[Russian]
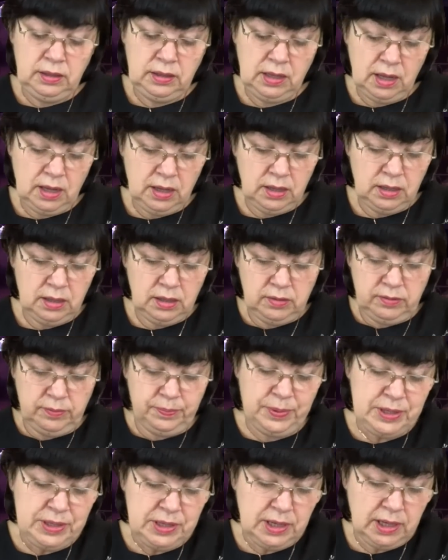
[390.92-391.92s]
Я
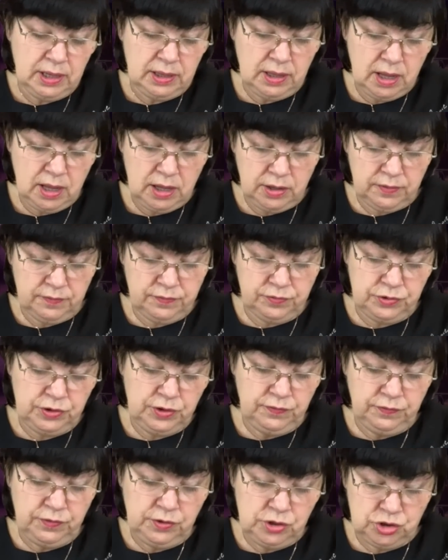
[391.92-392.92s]
по Николаеву
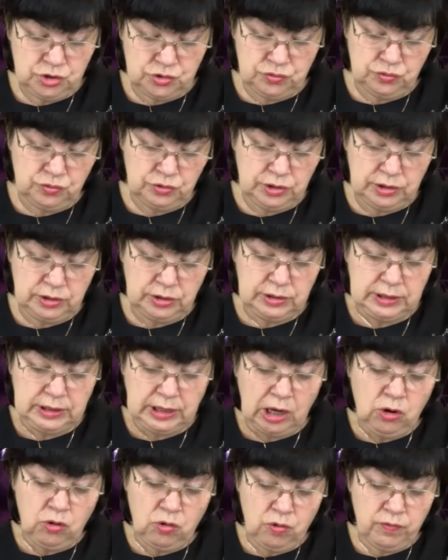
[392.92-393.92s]
не вижу
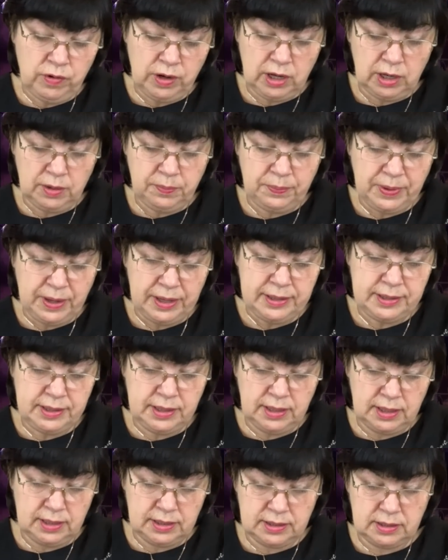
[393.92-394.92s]
такого, как по
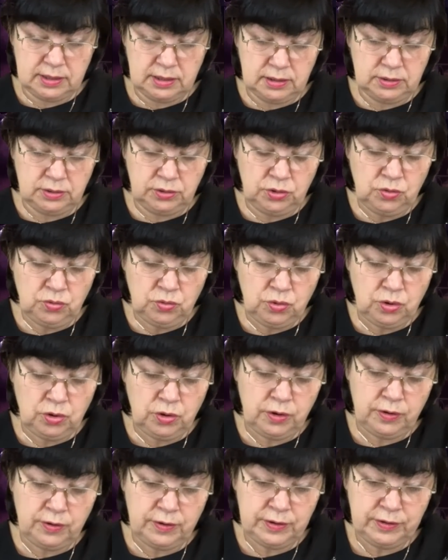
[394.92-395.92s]
Одессе,
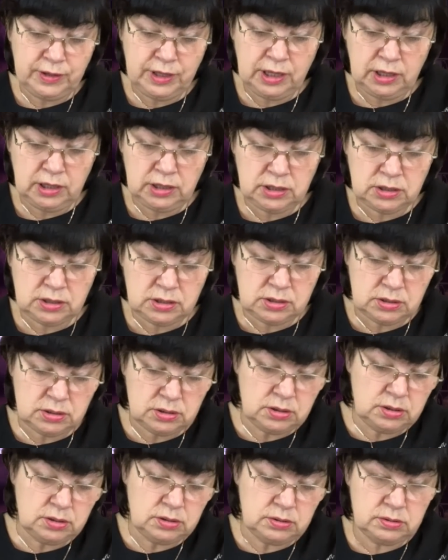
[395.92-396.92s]
но есть
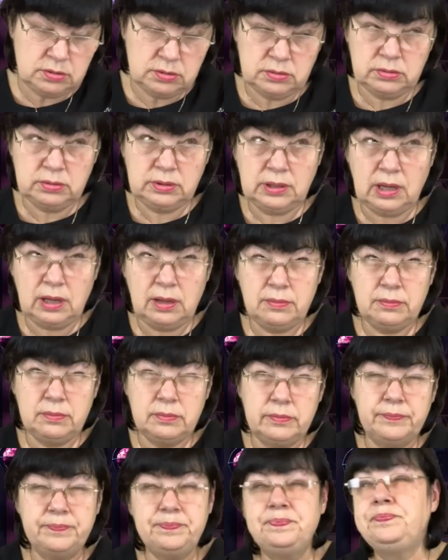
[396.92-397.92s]
э,
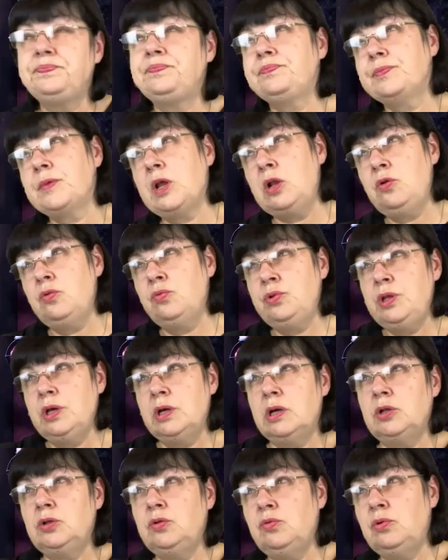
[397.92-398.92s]
там
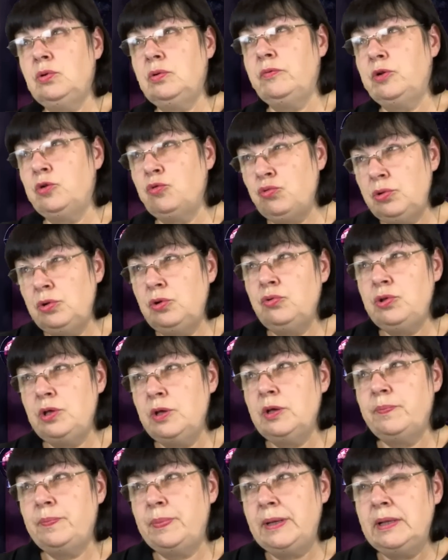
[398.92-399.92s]
люди, которые,
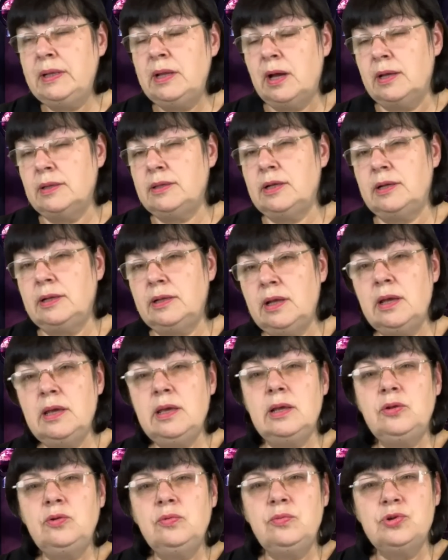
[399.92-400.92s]
люди предатели. Да,
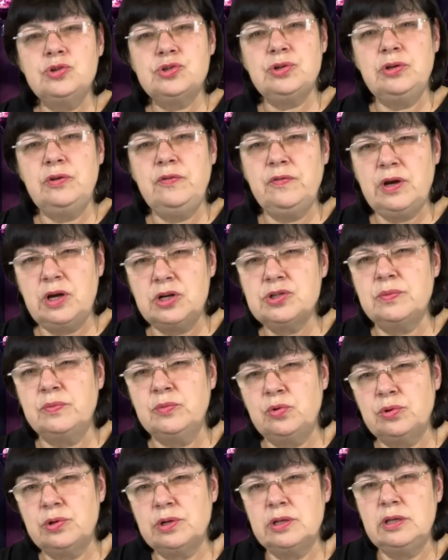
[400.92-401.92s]
я думаю, что не в
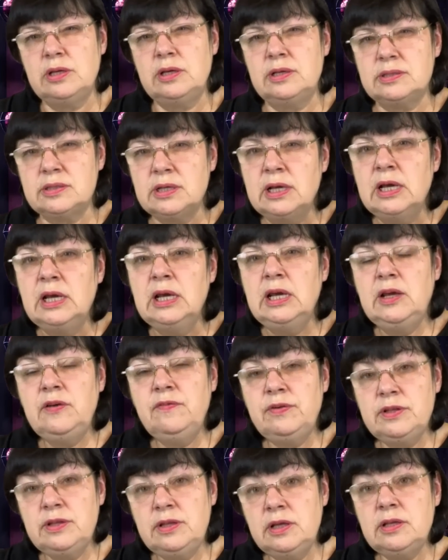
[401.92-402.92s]
каждом городе есть,
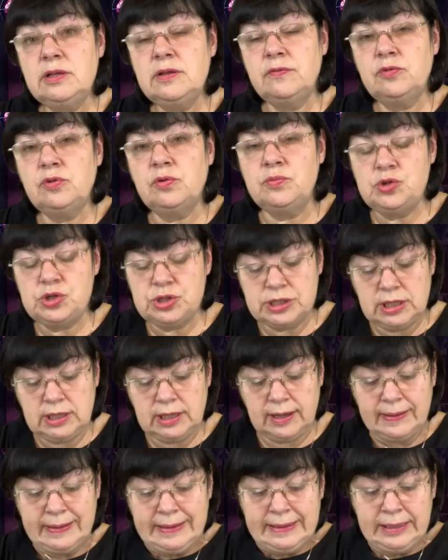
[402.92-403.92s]
и в Одессе в том
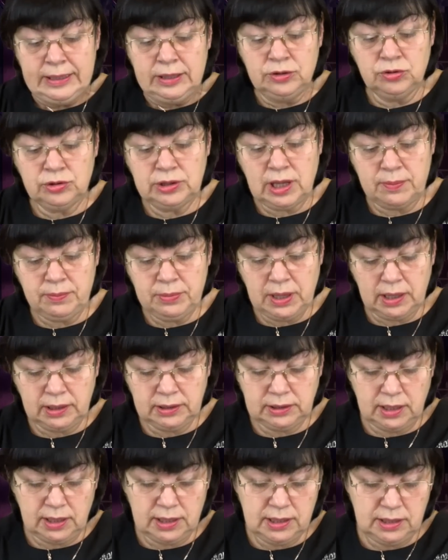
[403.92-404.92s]
числе. Но там
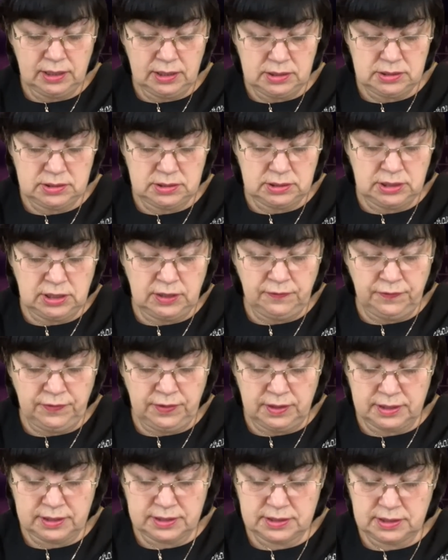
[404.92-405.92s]
как-то есть
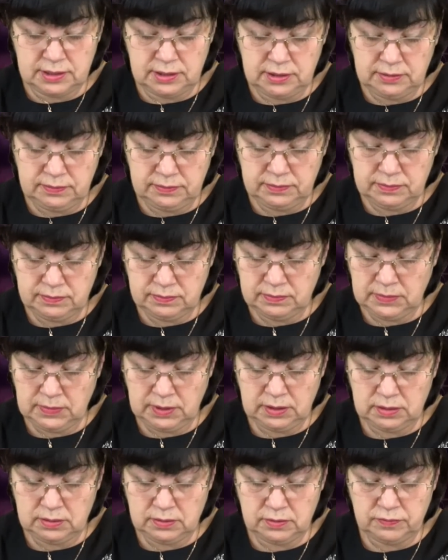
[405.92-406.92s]
диверсии.
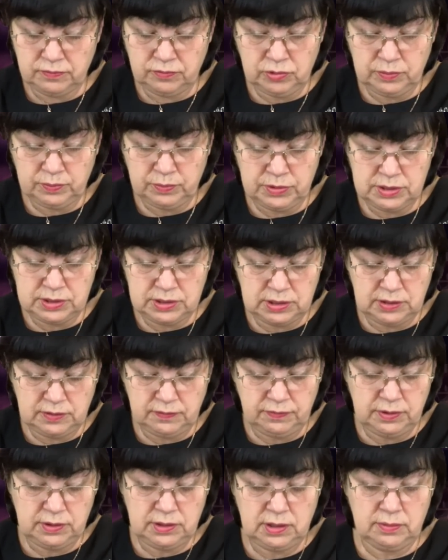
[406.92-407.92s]
Э, вот мы
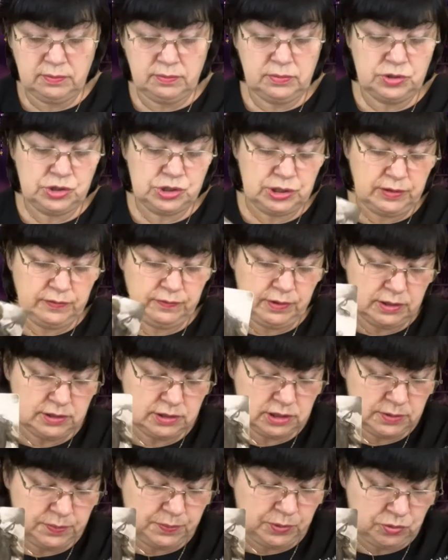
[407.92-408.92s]
здесь видим, человек
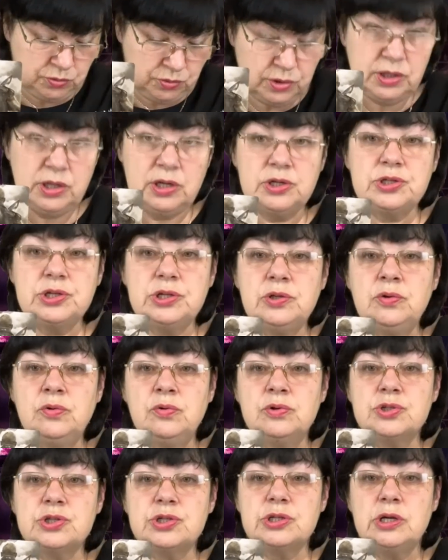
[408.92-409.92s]
за спиной держит
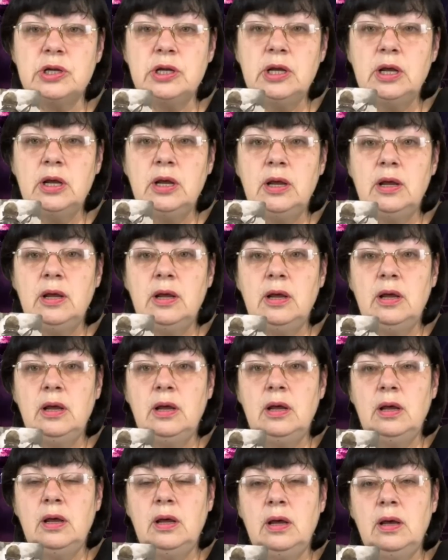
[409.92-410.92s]
нож.
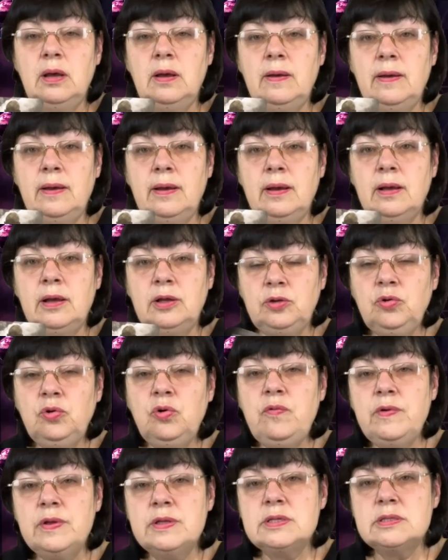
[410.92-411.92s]
Угу. Готов
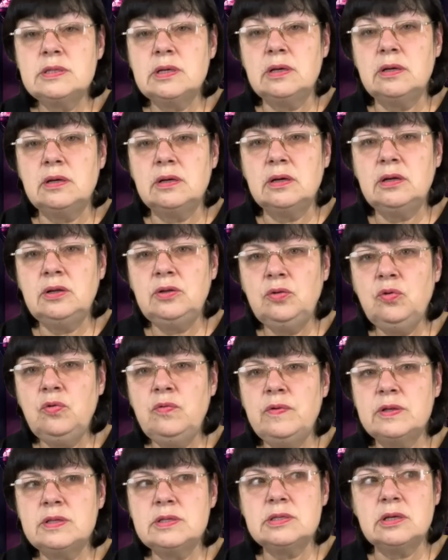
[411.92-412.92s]

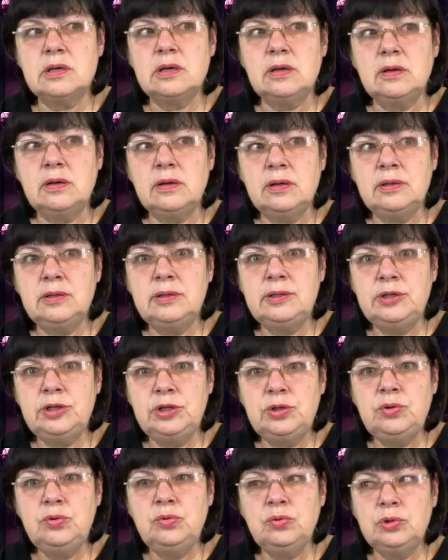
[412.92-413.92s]
готовятся,
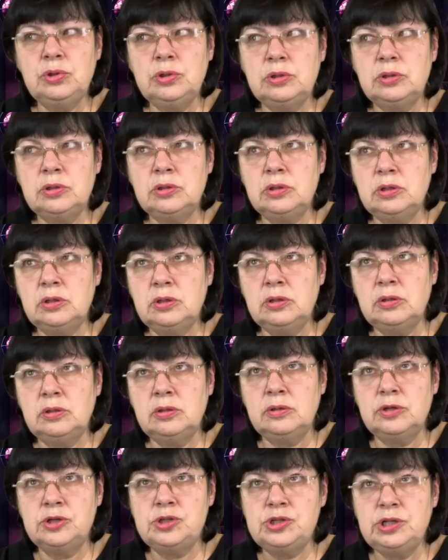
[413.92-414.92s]
идет
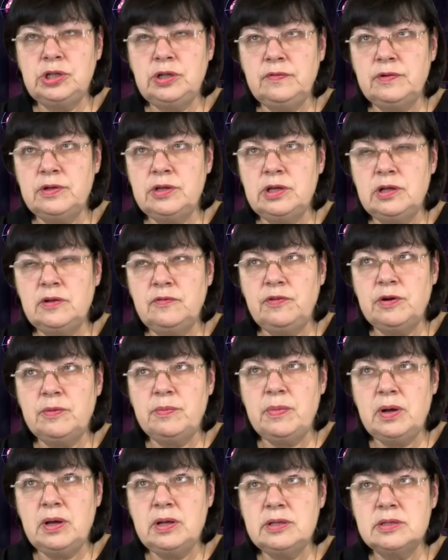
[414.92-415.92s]
э, считывание
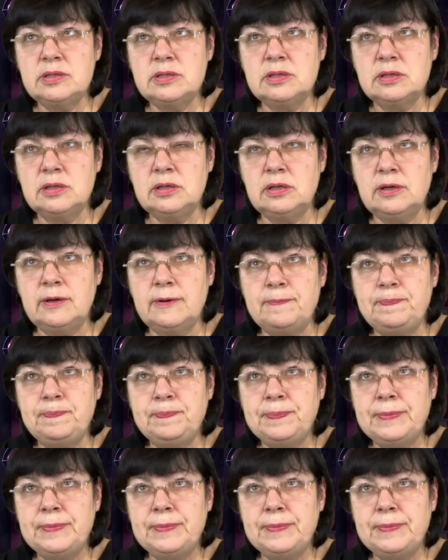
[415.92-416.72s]
информации,